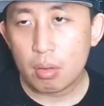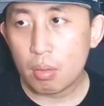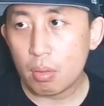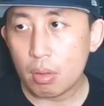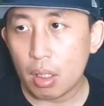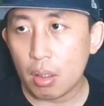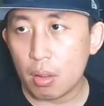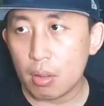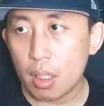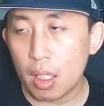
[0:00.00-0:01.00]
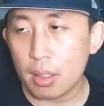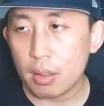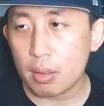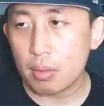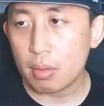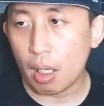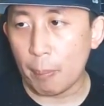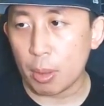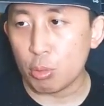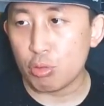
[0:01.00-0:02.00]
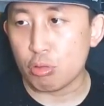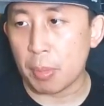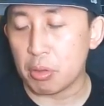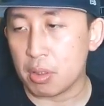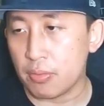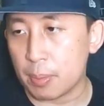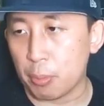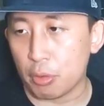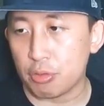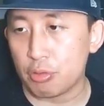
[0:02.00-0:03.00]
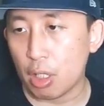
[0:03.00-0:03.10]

Oke, okay, alright. 87 maju di bed box